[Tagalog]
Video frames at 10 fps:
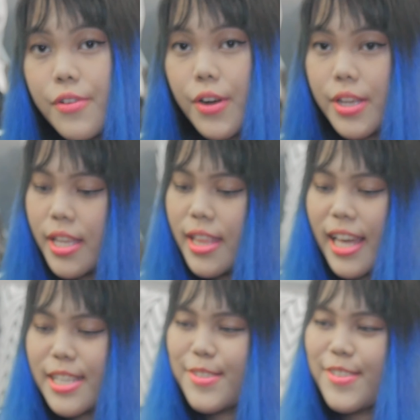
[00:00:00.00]
For the
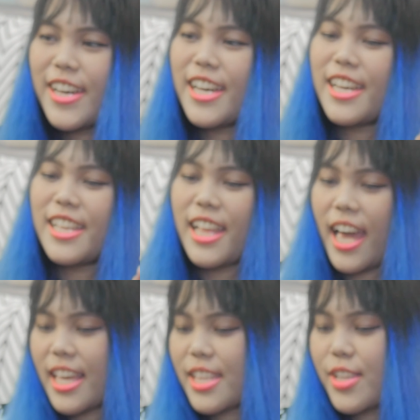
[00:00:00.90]
next one,
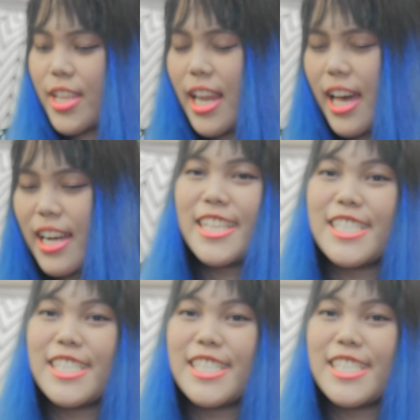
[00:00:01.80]
ay, ito na lang.